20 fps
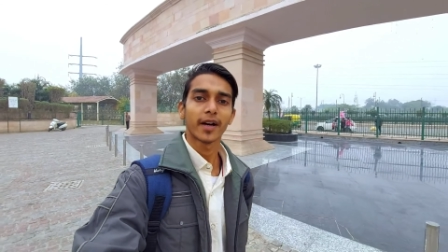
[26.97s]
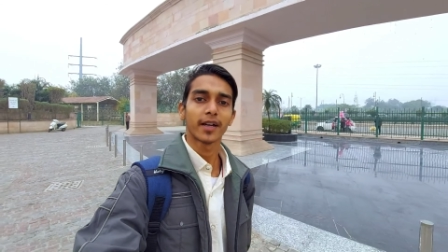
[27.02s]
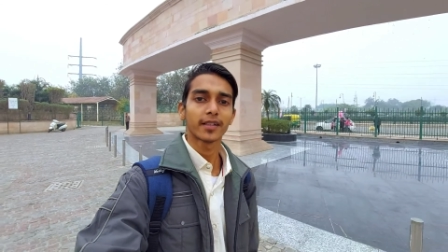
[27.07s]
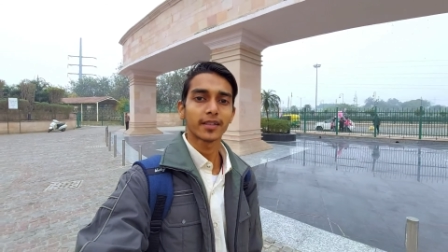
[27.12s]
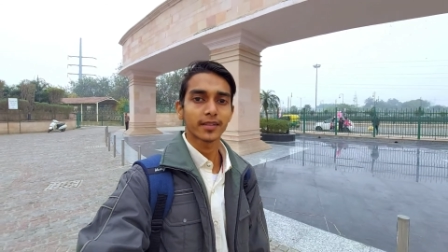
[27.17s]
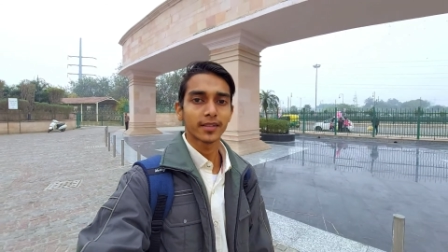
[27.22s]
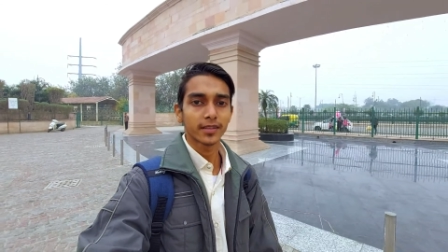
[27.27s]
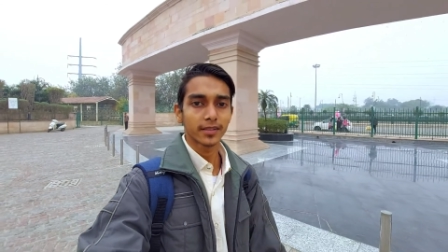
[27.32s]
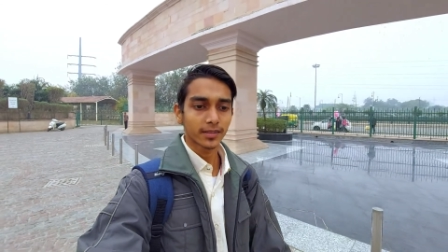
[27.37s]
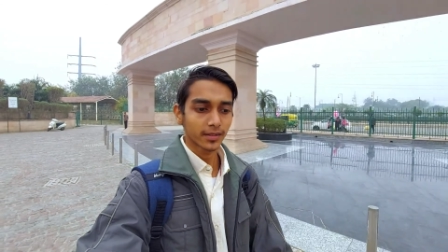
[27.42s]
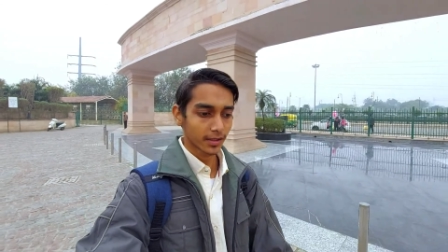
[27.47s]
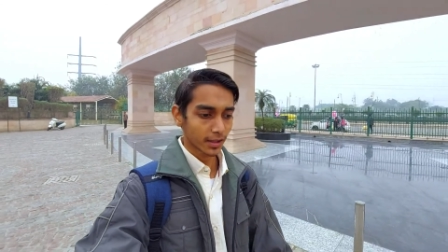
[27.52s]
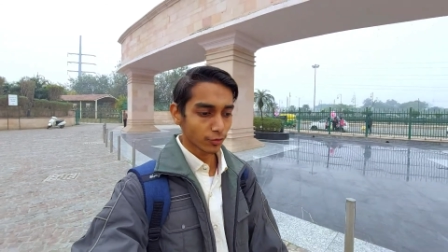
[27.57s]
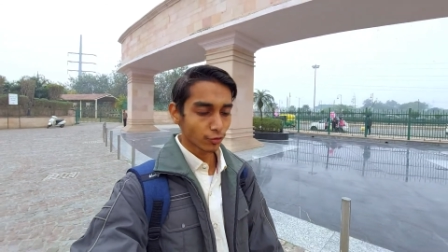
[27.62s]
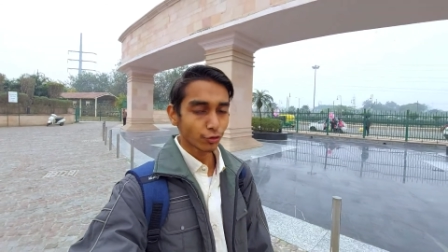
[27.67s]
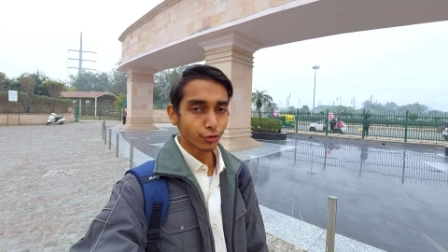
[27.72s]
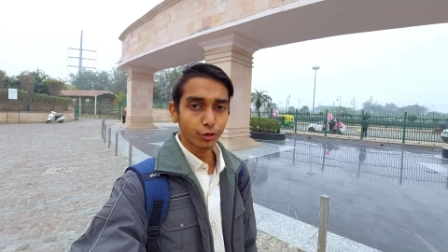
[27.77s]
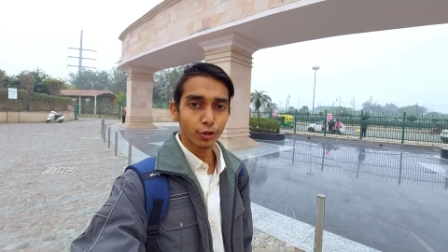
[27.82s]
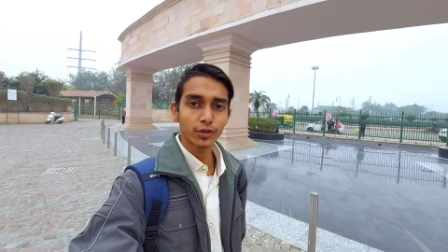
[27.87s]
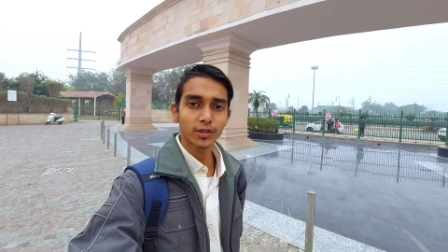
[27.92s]
पार्क
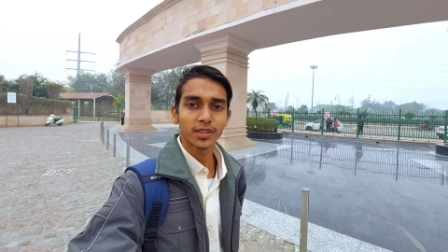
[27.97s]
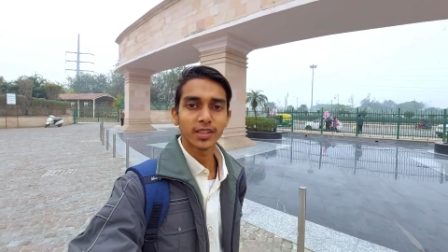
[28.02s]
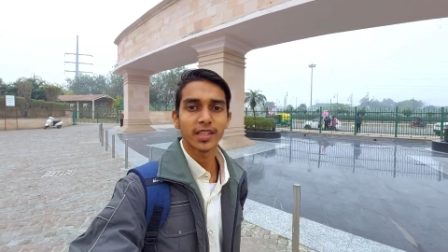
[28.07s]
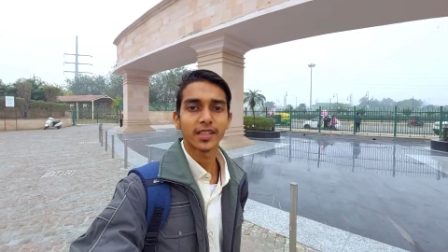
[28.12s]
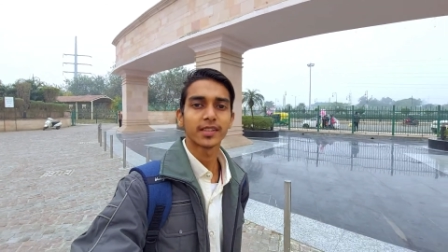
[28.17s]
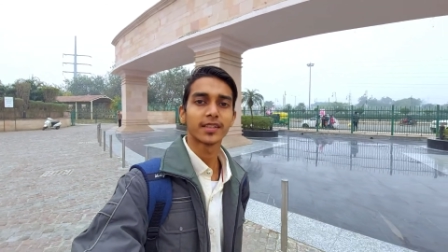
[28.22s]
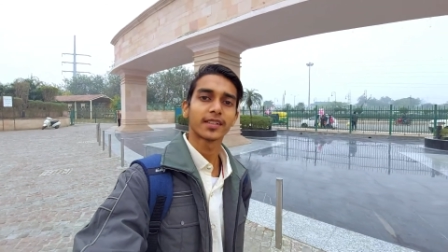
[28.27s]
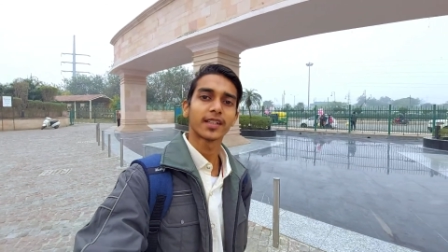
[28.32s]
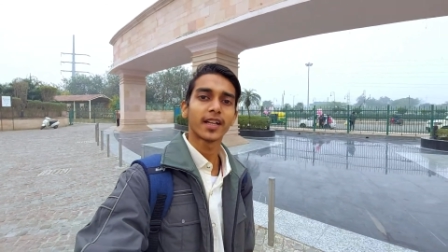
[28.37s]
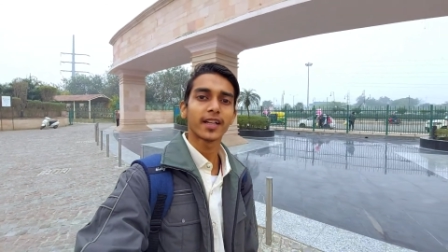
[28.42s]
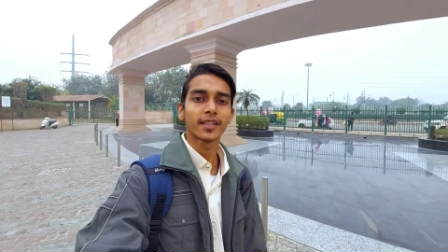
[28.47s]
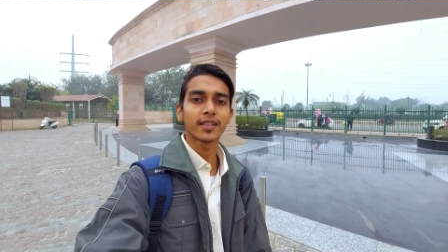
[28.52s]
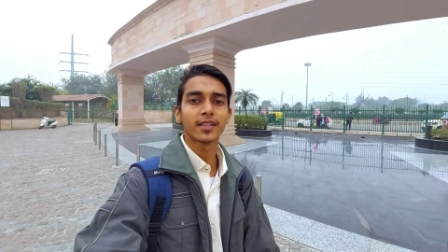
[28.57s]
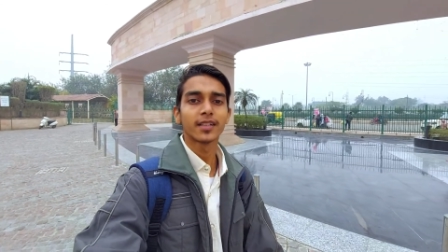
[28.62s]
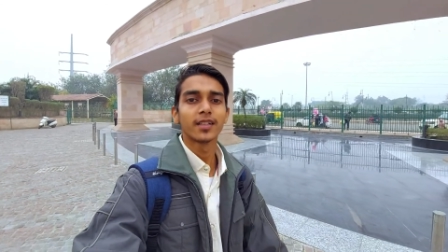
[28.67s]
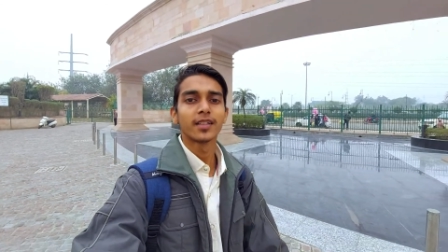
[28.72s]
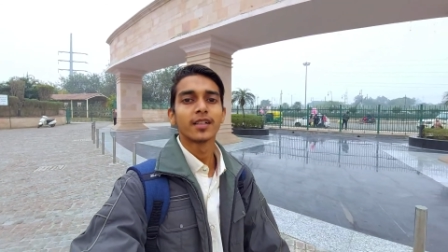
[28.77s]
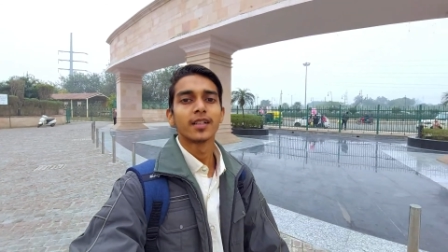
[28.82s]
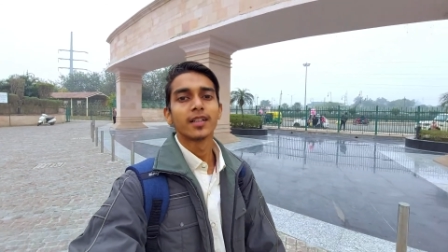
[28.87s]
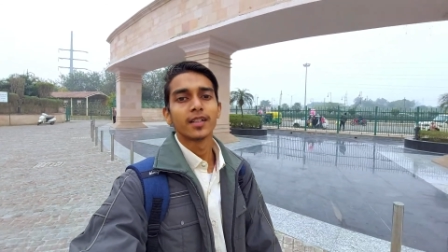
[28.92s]
तीन
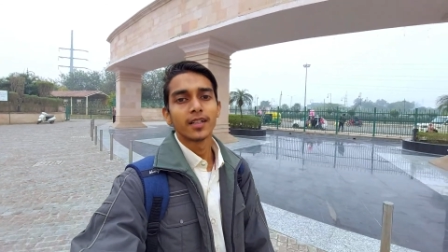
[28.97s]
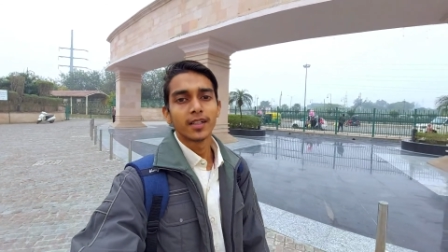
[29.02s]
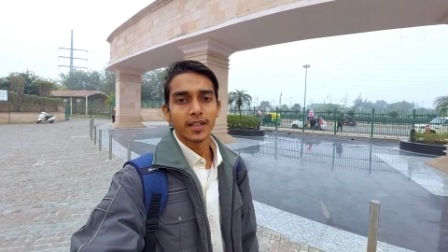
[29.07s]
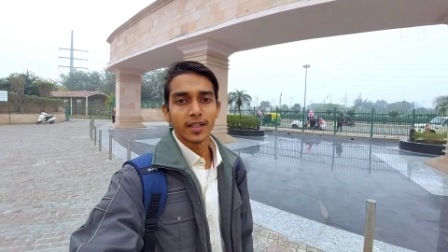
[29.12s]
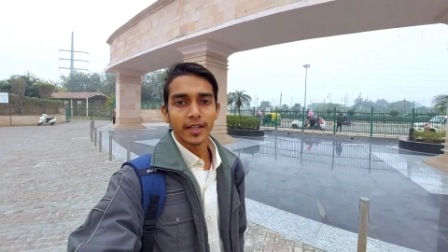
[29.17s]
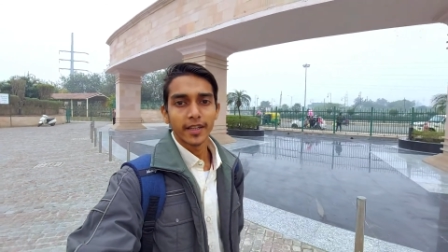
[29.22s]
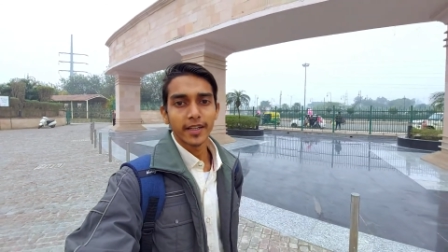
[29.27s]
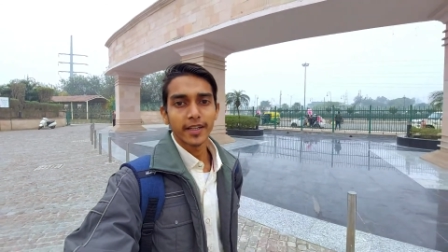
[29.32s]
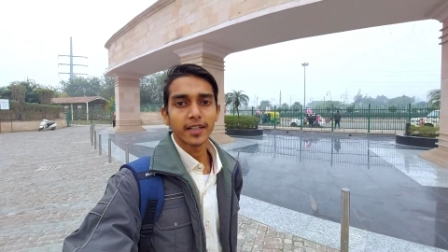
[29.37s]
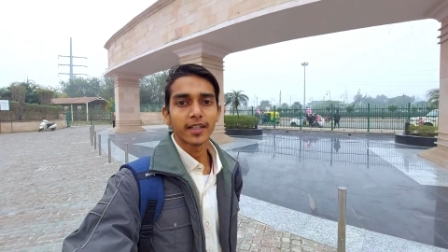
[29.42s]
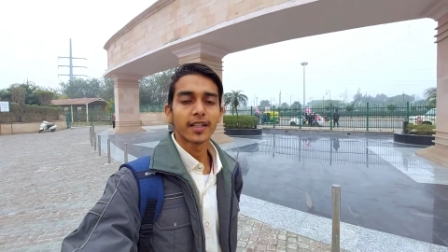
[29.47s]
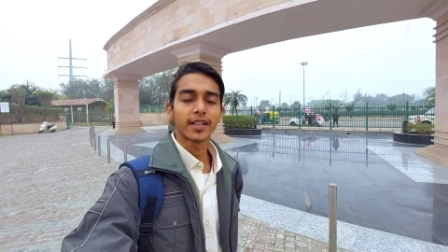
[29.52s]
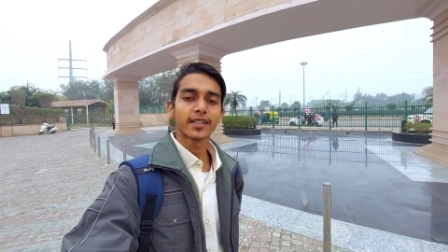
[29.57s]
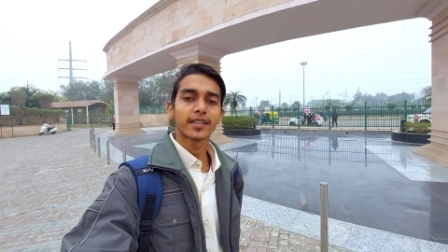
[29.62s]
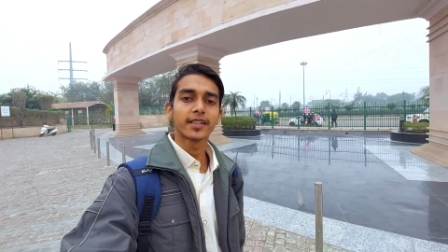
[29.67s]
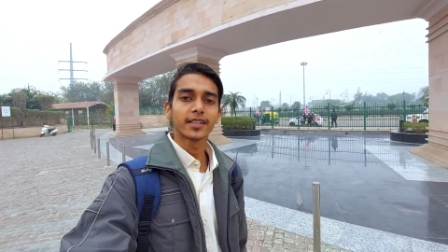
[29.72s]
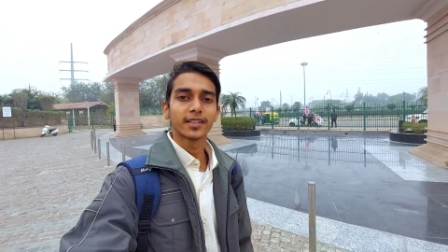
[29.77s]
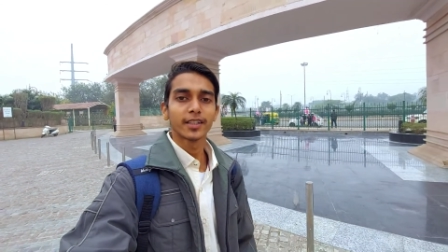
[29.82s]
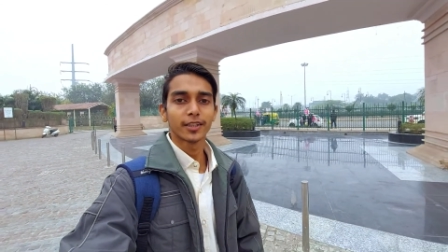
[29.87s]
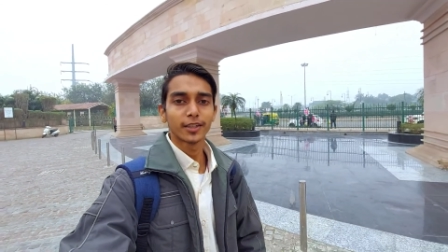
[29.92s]
एकड़
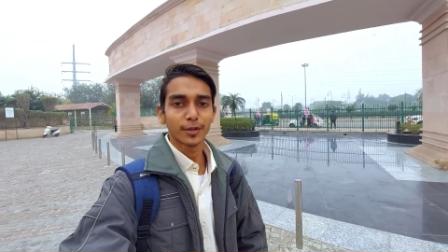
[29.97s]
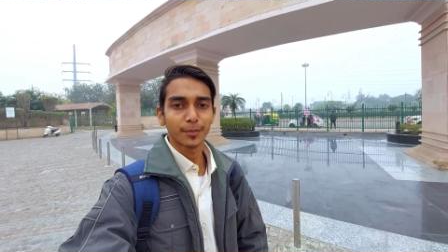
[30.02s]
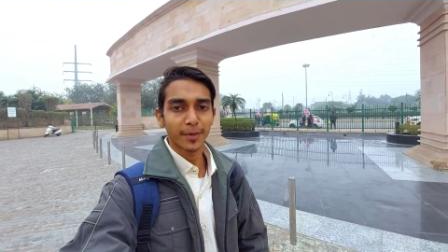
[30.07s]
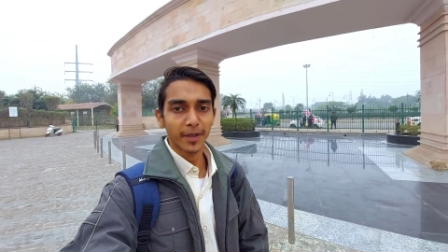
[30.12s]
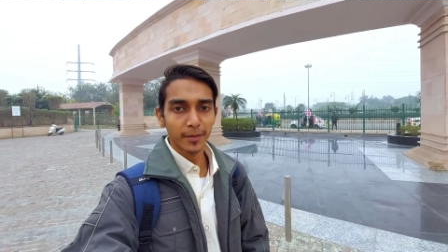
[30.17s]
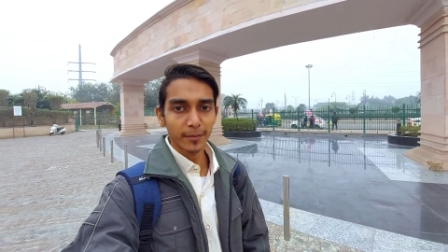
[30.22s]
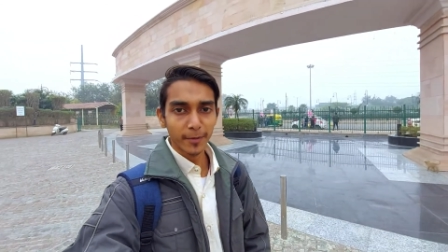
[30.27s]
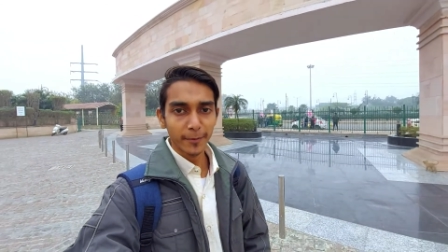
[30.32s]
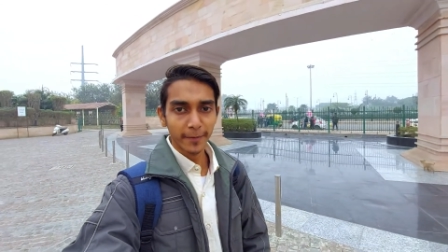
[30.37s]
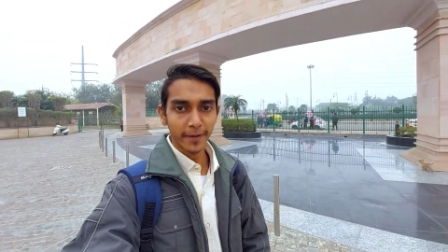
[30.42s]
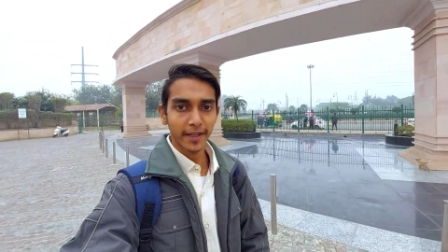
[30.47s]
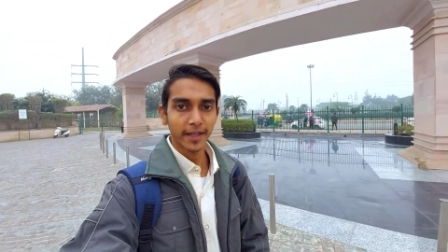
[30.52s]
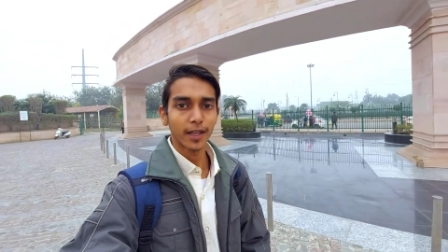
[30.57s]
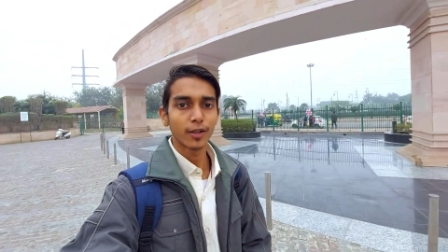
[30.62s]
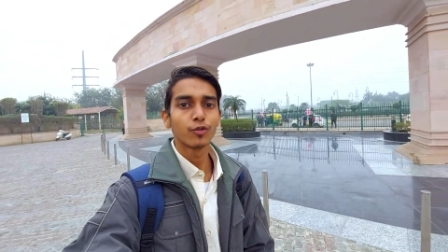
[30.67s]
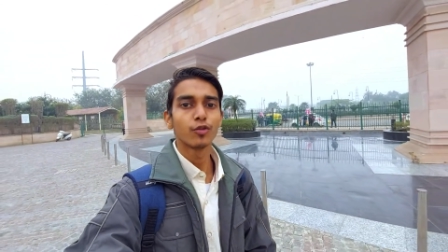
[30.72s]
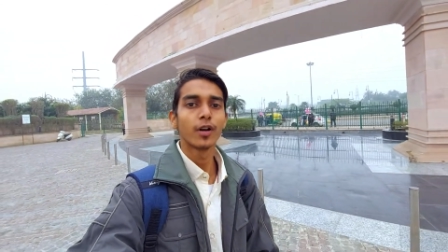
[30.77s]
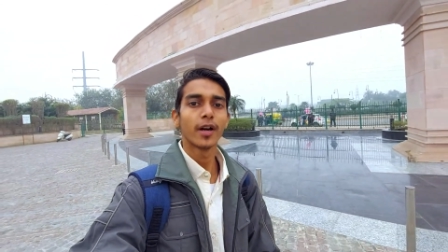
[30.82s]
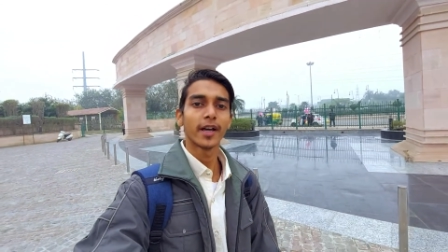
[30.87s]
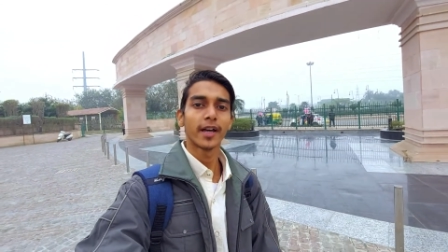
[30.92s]
के क्षेत्रफल में फैला
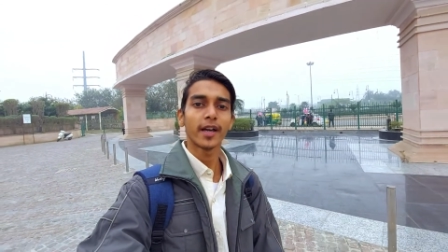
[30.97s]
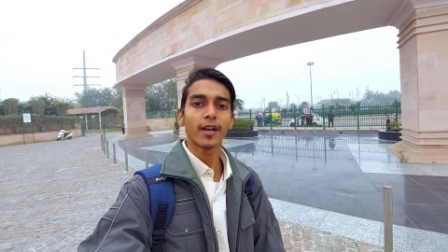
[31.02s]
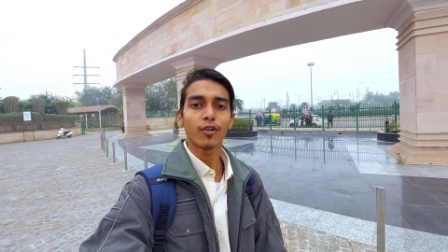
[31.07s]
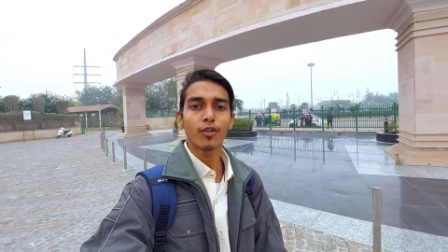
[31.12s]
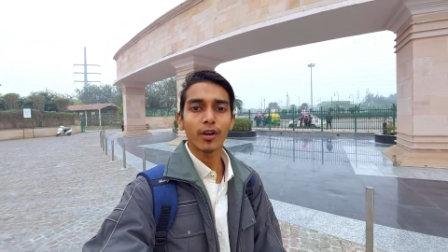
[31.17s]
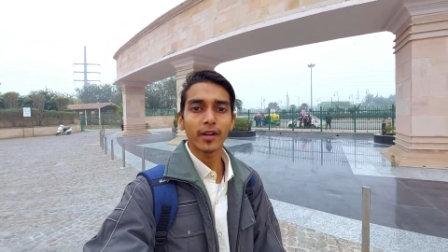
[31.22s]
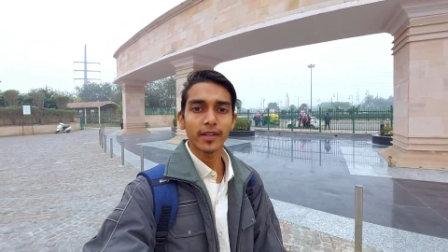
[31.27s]
हुआ है